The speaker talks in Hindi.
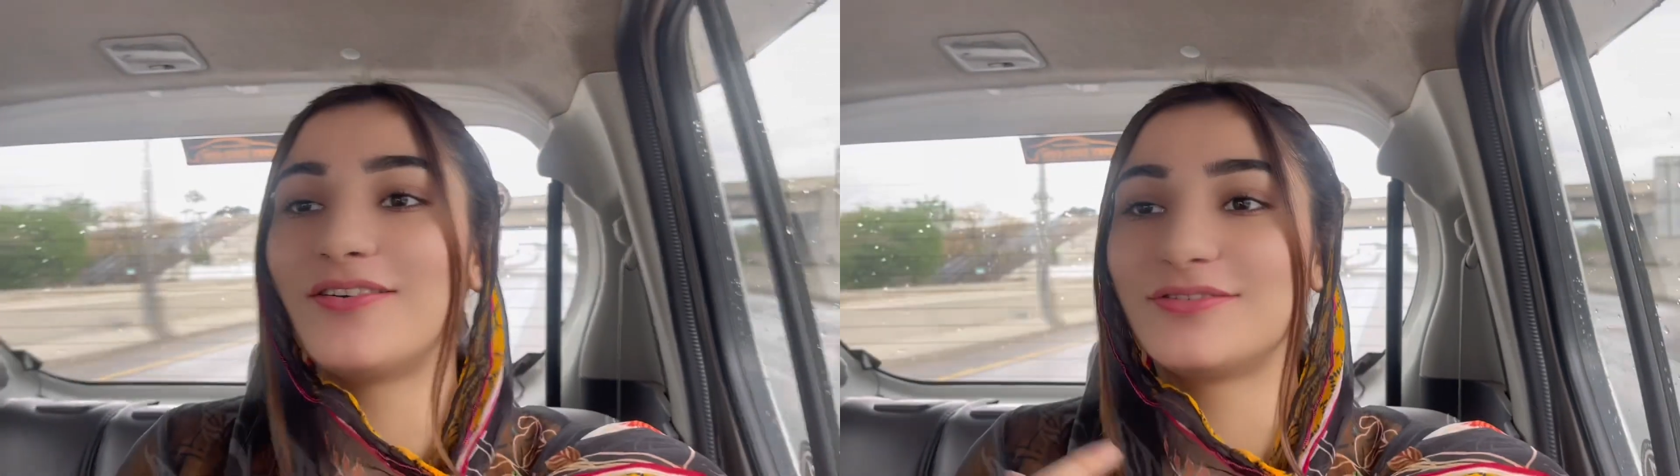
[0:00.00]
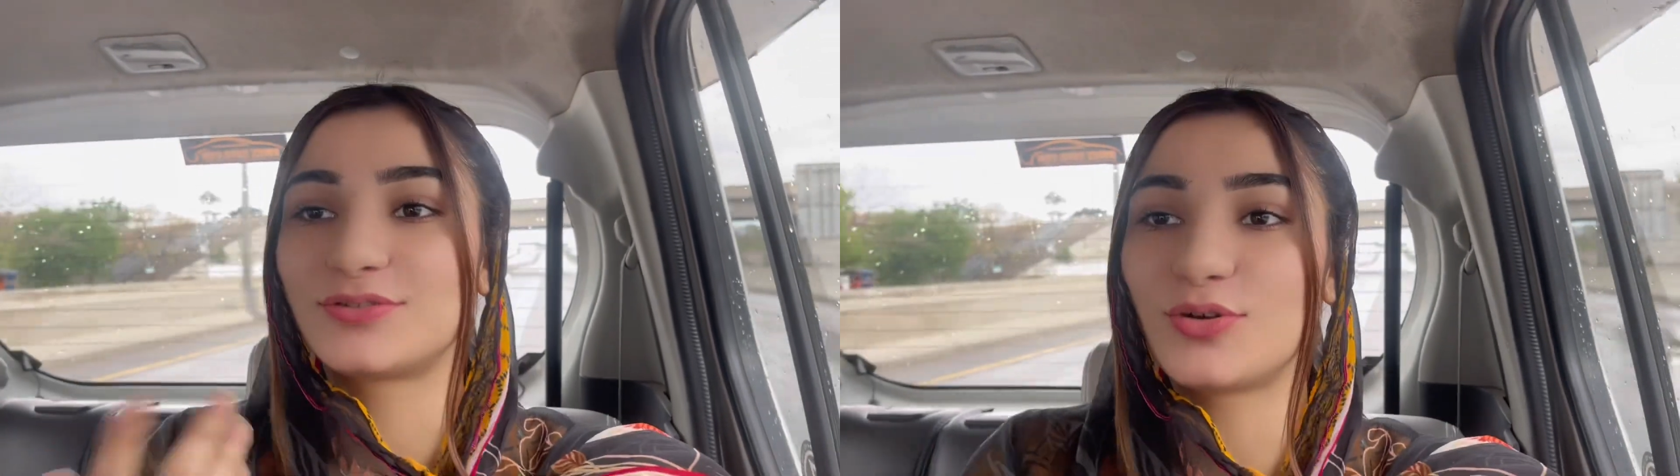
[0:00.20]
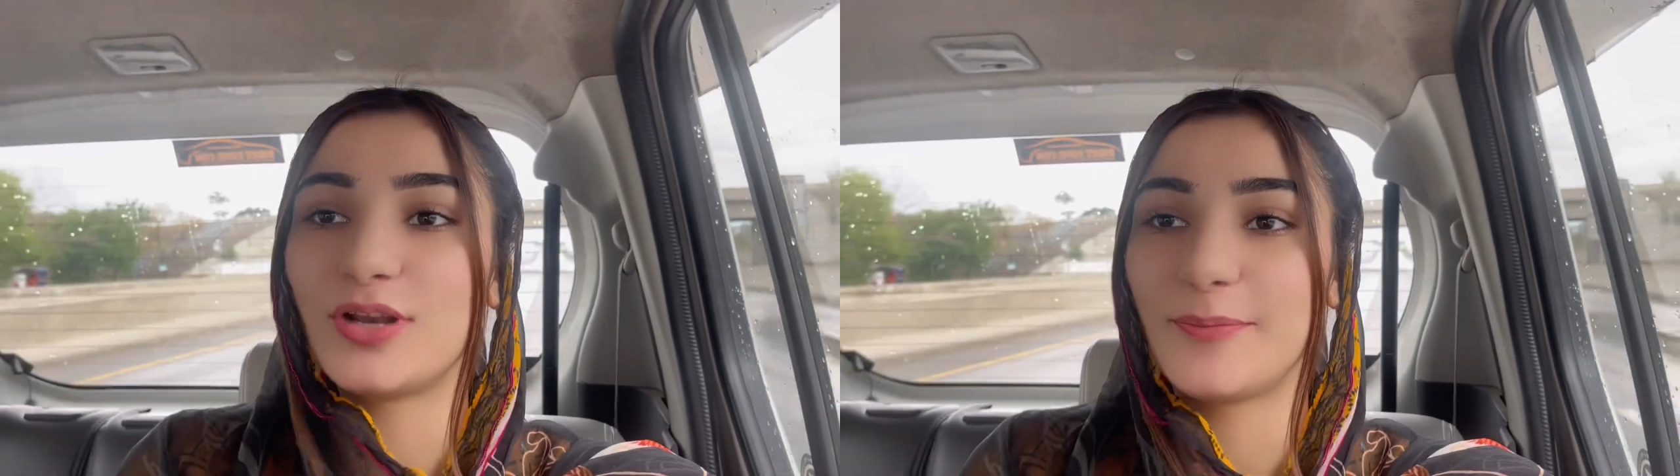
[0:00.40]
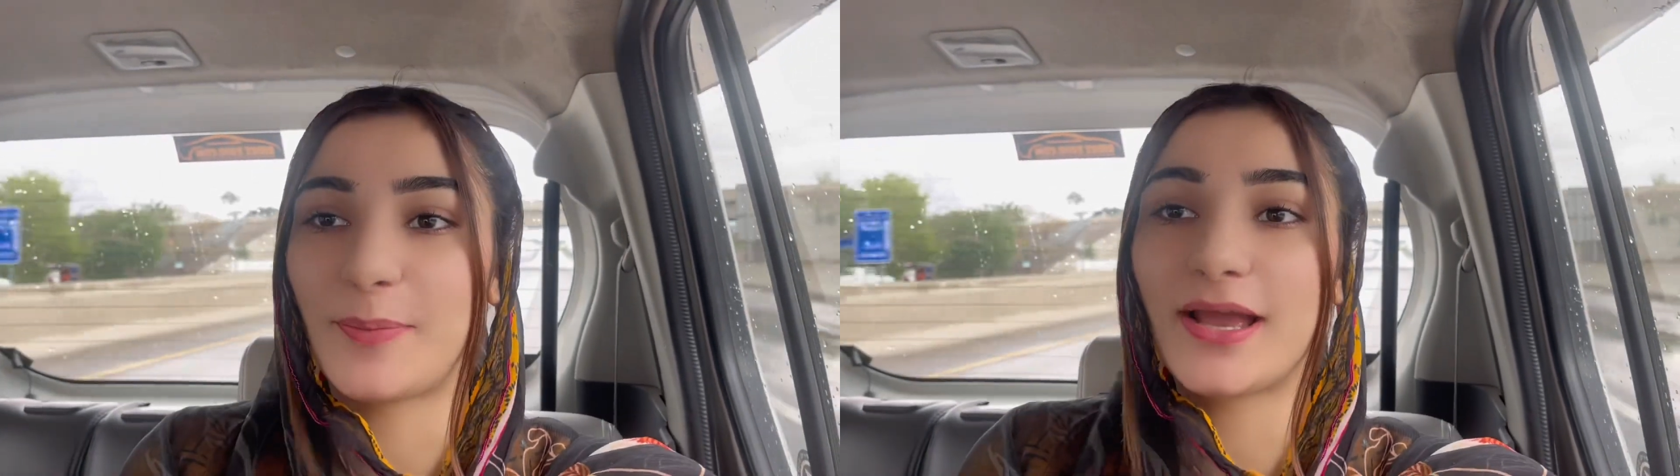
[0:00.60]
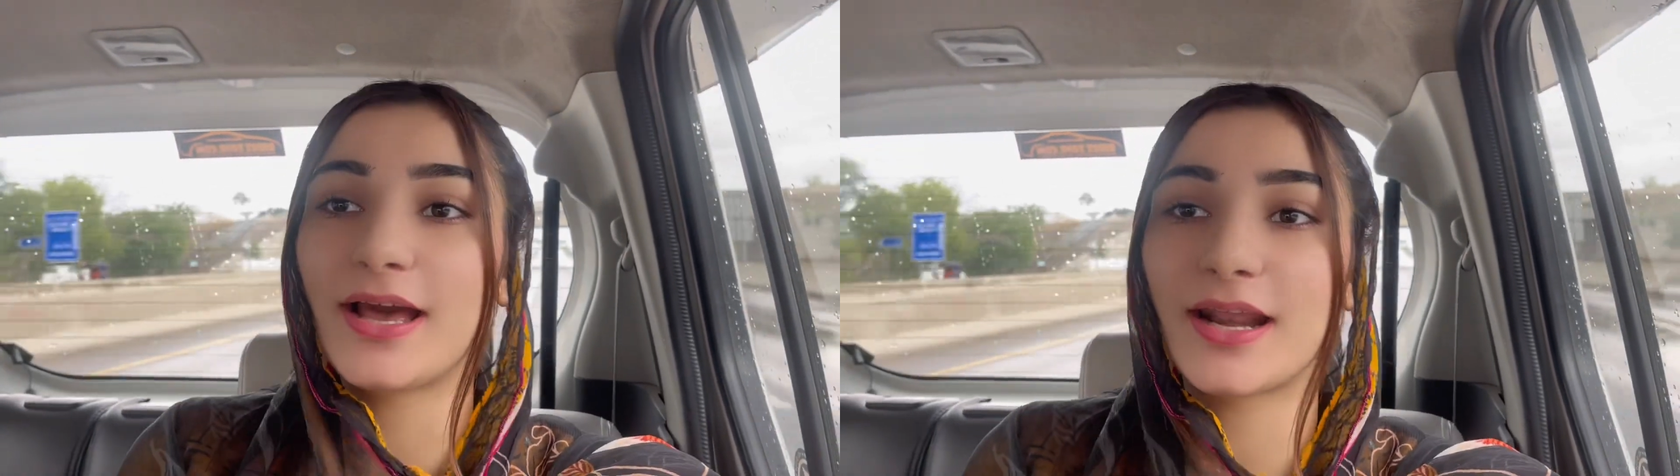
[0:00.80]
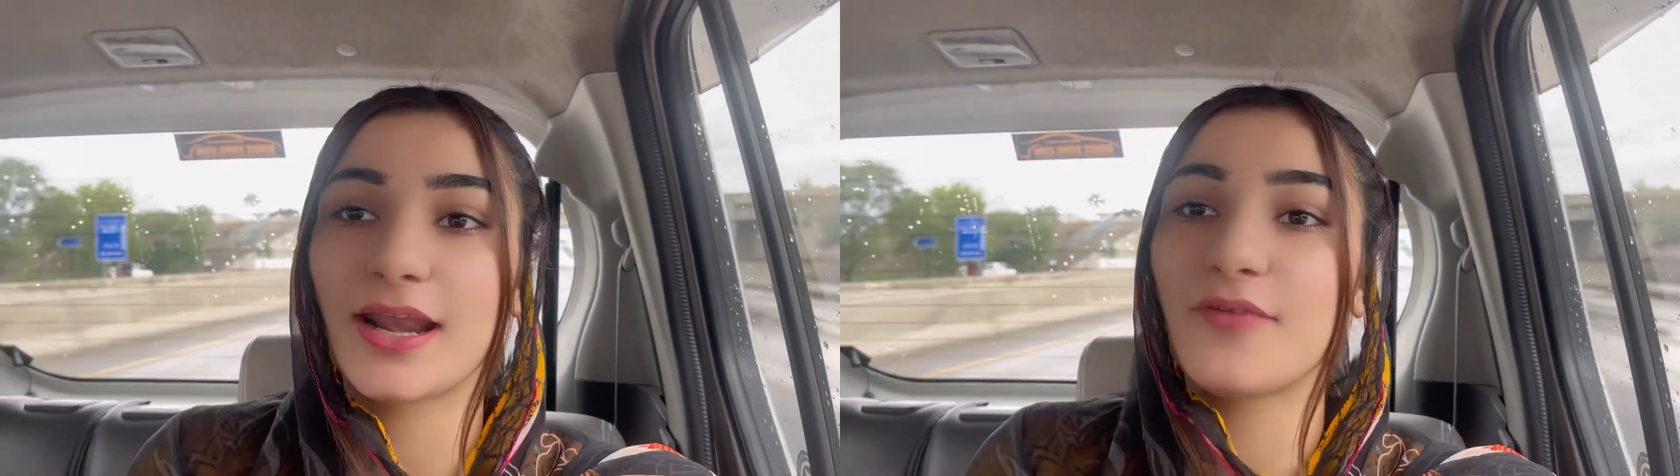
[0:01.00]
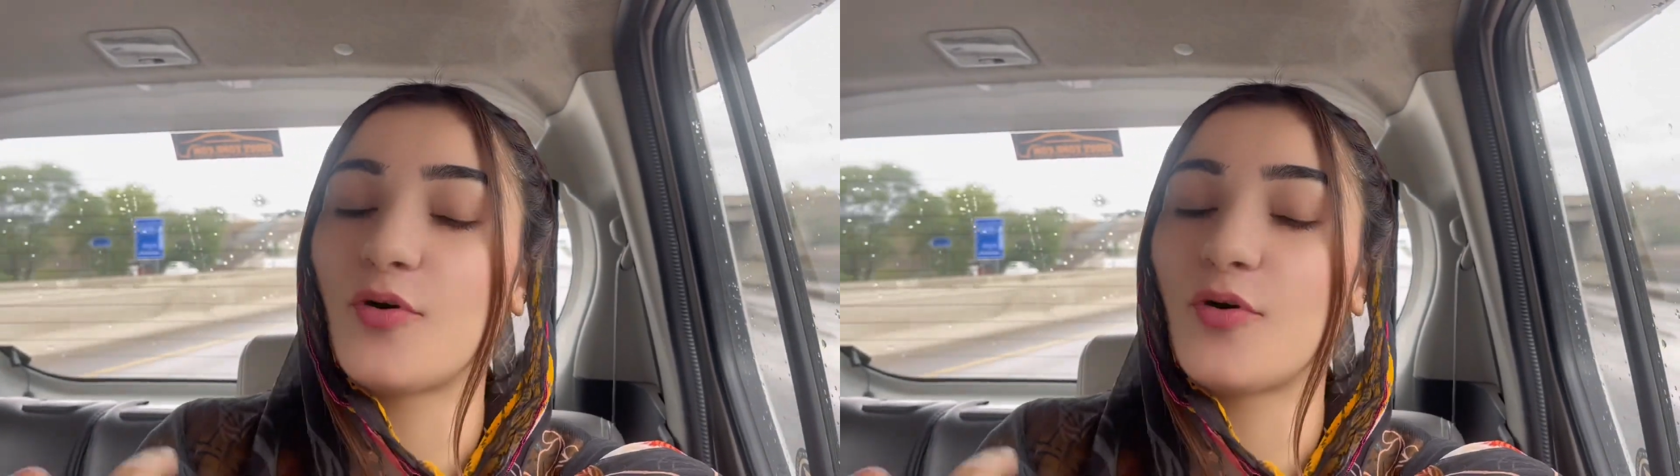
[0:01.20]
और उसको ले पिक करने